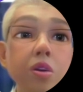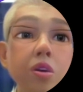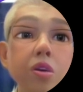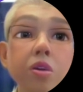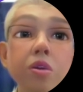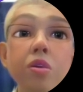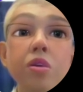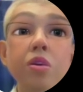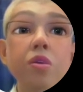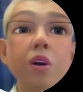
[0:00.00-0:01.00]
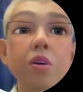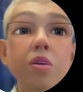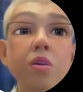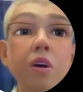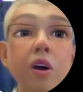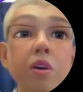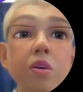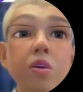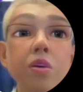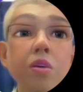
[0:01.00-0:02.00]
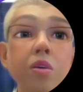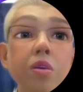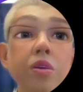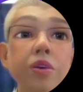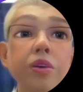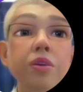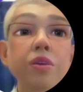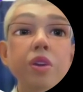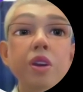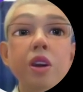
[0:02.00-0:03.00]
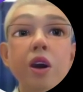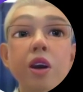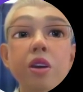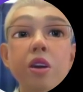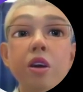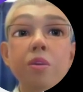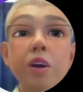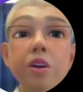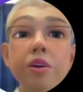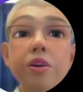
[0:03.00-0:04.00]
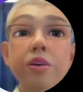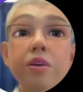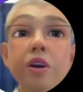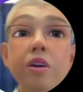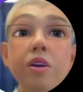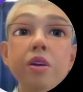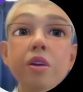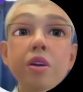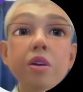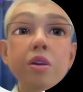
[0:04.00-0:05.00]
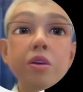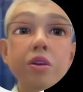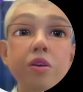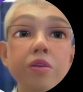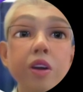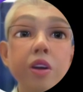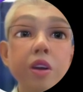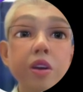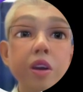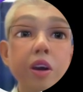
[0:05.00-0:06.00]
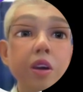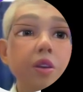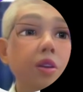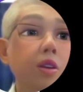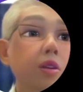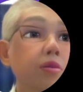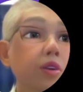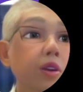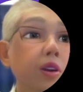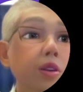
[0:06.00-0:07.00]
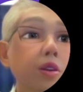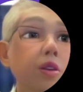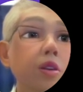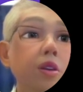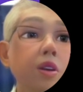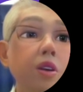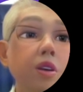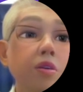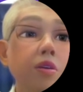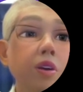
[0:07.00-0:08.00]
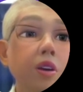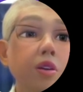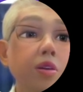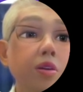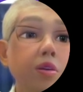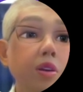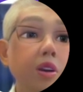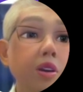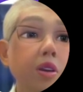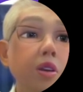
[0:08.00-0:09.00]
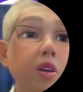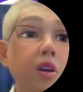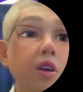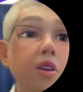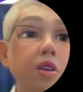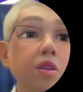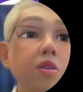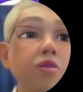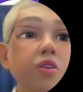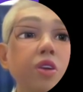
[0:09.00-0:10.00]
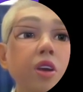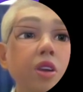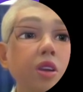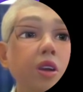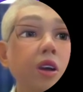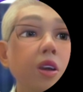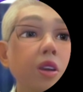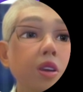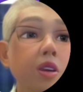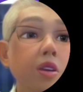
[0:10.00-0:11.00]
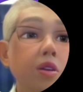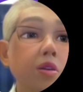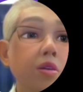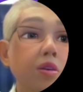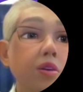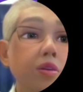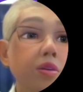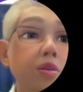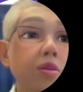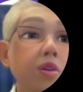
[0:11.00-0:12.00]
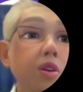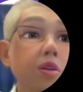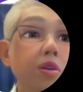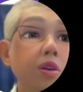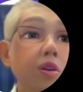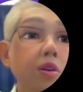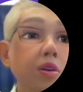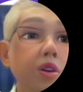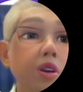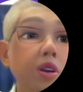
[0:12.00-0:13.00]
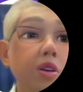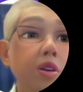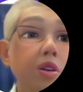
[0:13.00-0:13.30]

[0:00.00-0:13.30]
ということは今回ここを数字に変えていけばいいんですよね。シミュレーターに下がってもらってリファレンスが出てディスプレイでと数字を表示